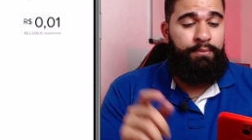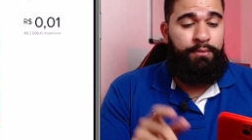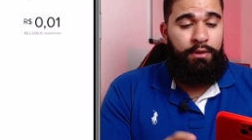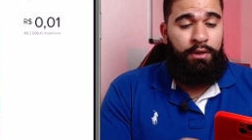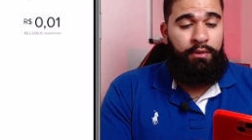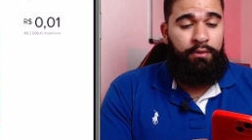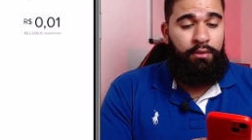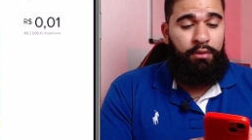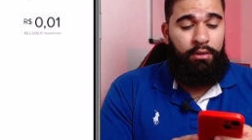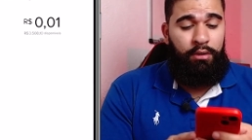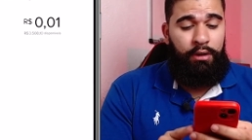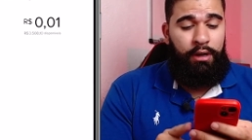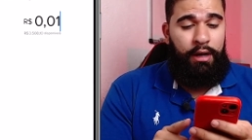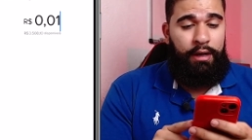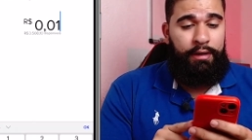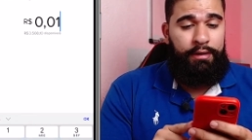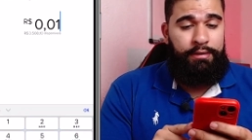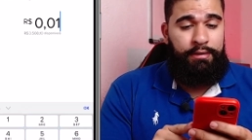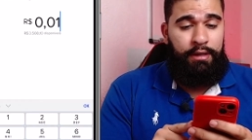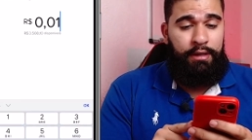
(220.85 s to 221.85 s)
Então eu vou colocar
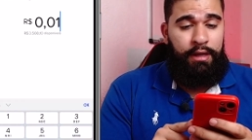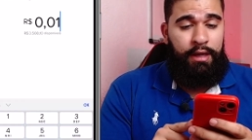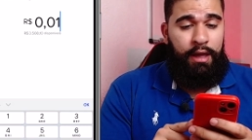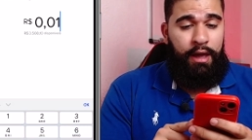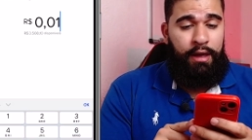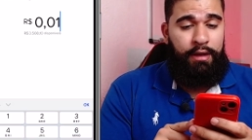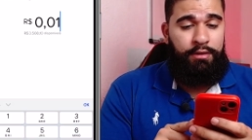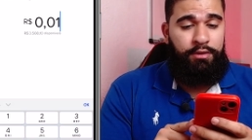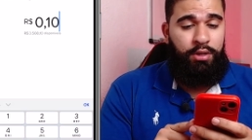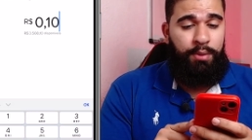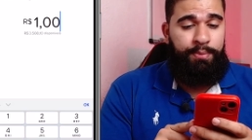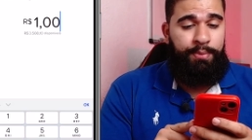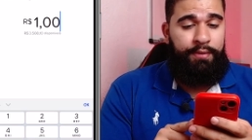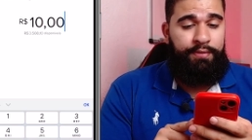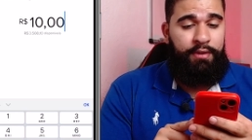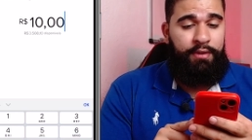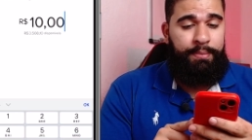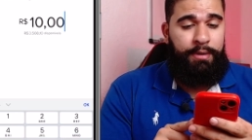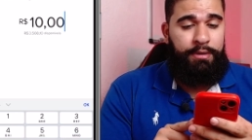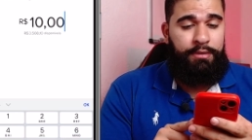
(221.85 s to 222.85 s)
aqui 100 reais só para
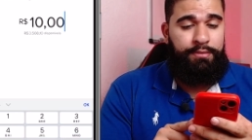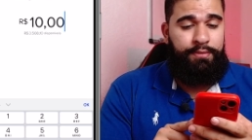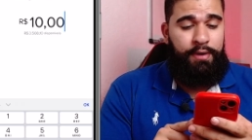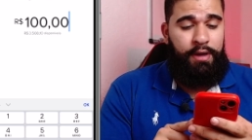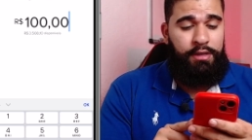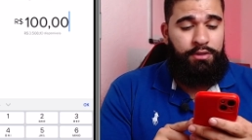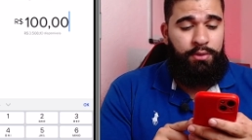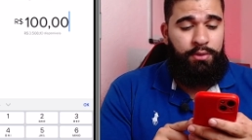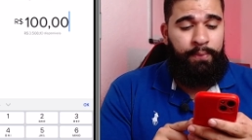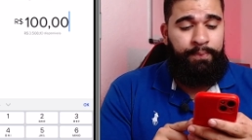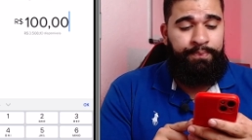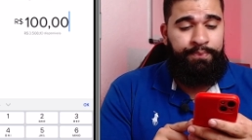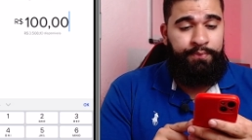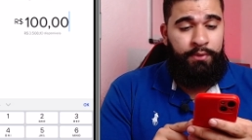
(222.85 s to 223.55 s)
ficar mais fácil.